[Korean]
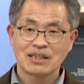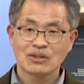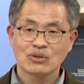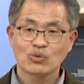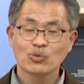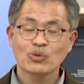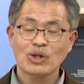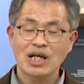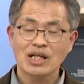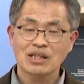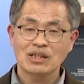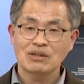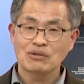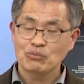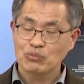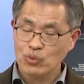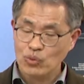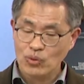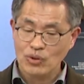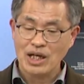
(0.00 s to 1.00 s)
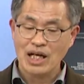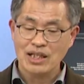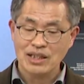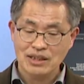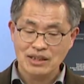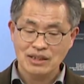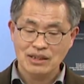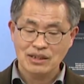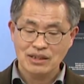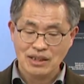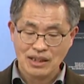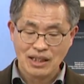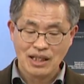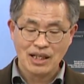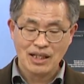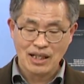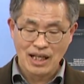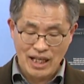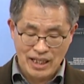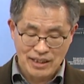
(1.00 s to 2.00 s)
국학을 부흥하는
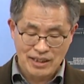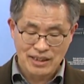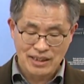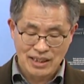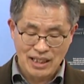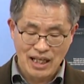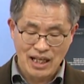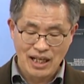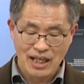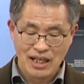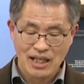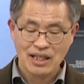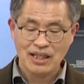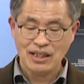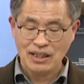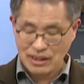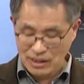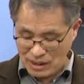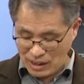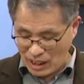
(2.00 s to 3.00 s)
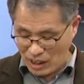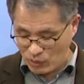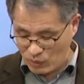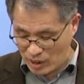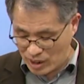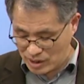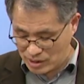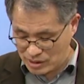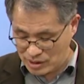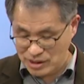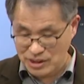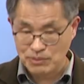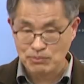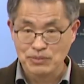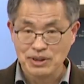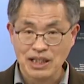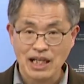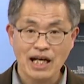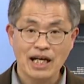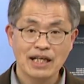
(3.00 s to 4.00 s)
역할을 하였다라고 하는
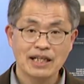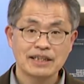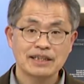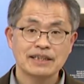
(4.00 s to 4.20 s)
것입니다.